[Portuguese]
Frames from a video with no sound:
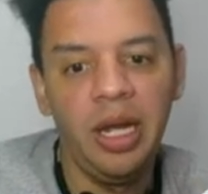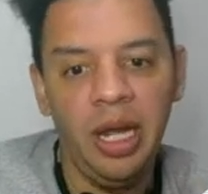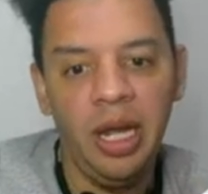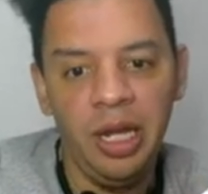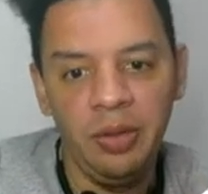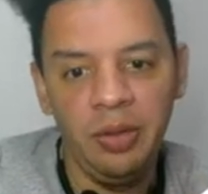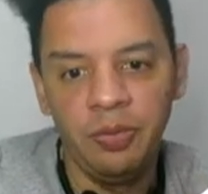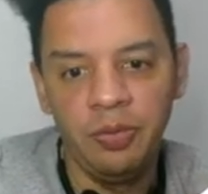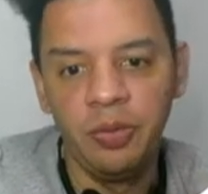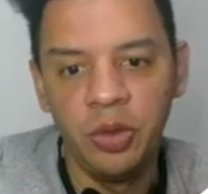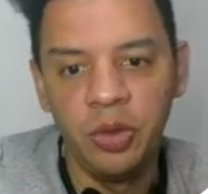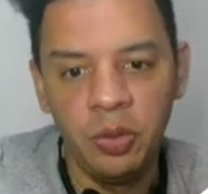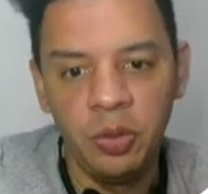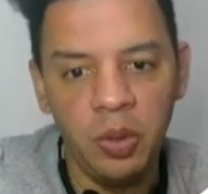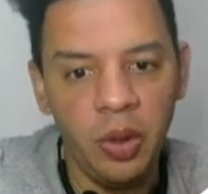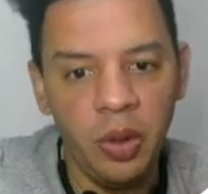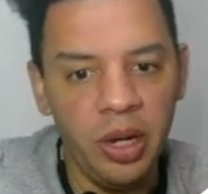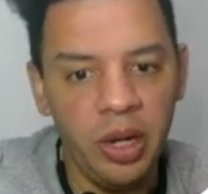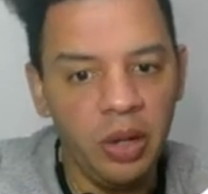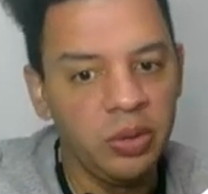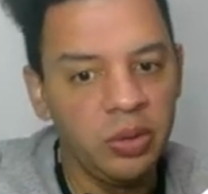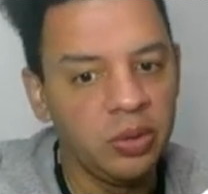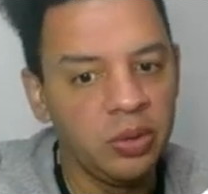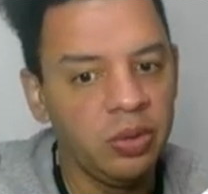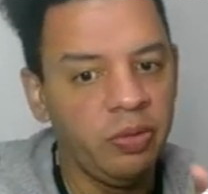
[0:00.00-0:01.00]
A futebol
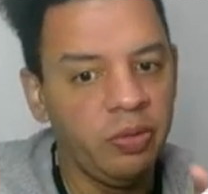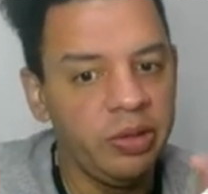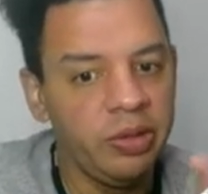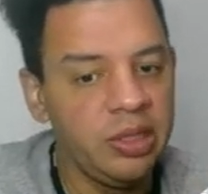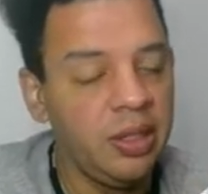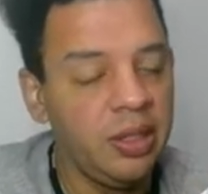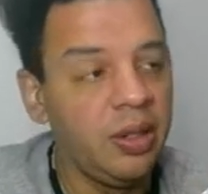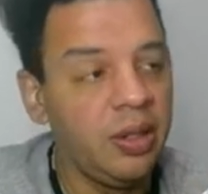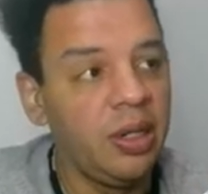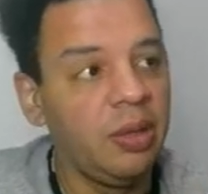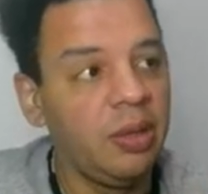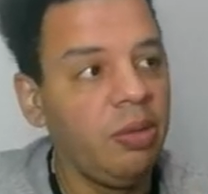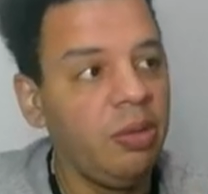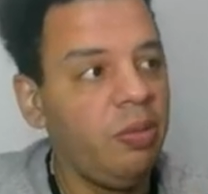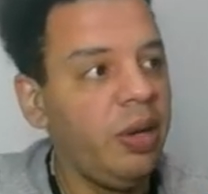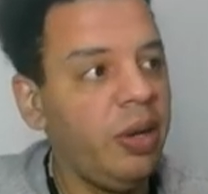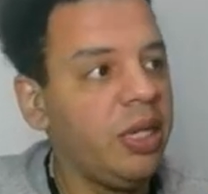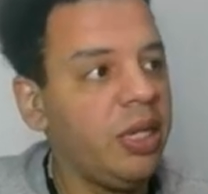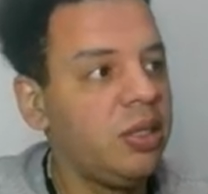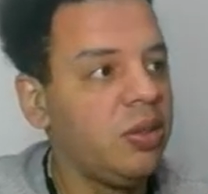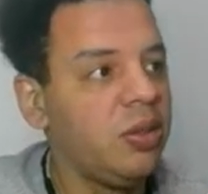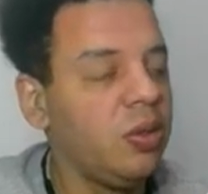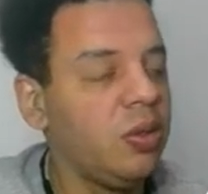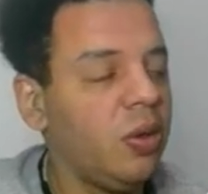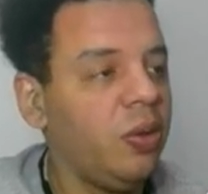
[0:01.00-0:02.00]
real eu já estou fazendo na
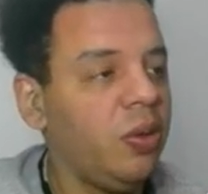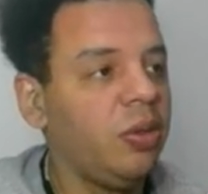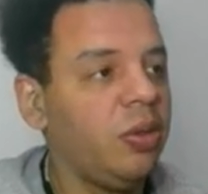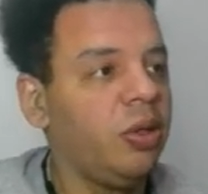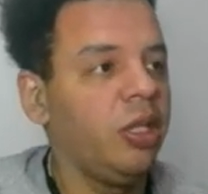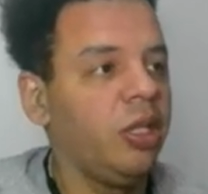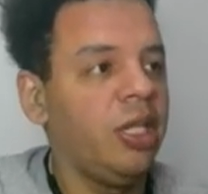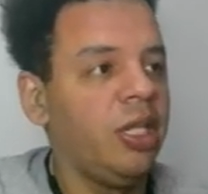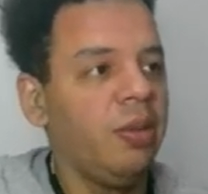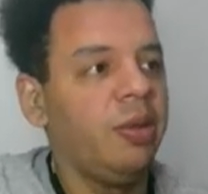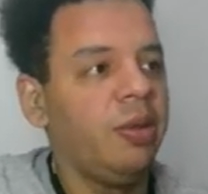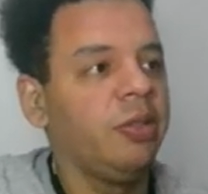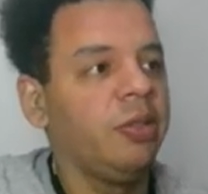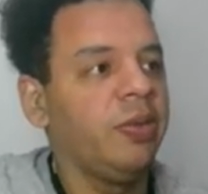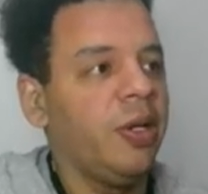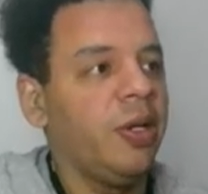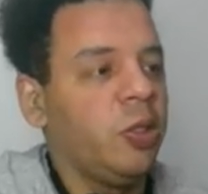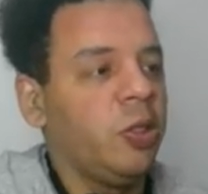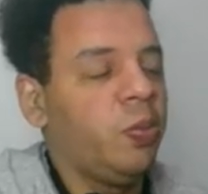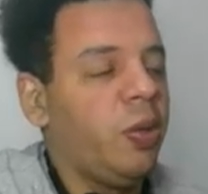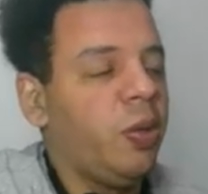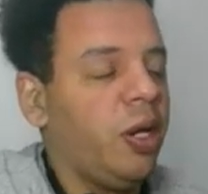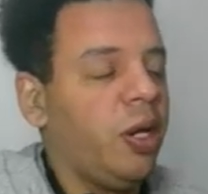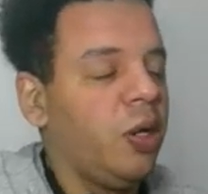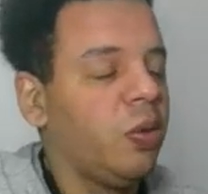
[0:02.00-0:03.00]
GreenBet.io, então é até mais
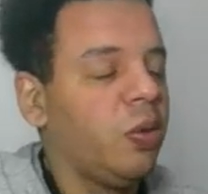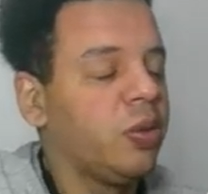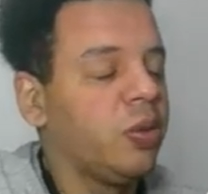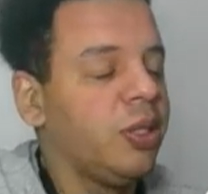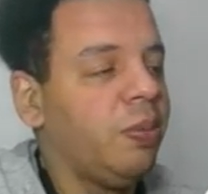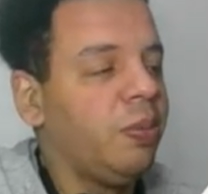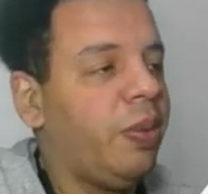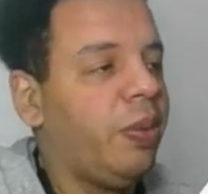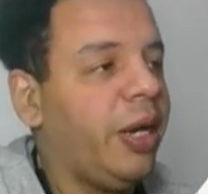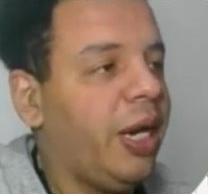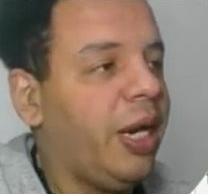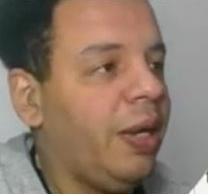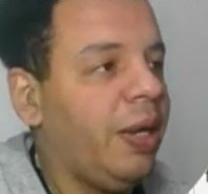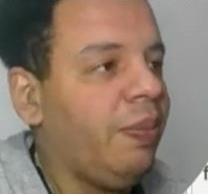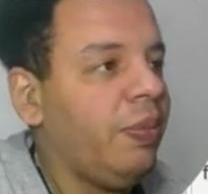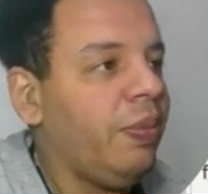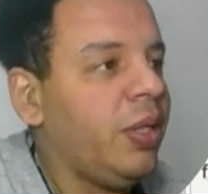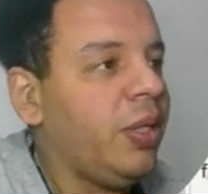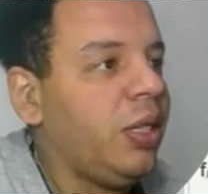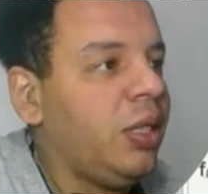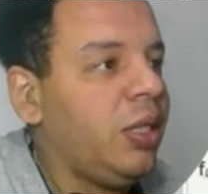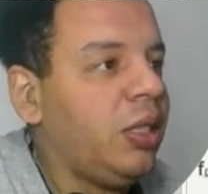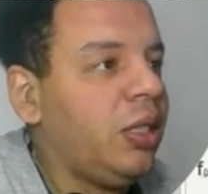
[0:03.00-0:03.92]
fácil para eu separar.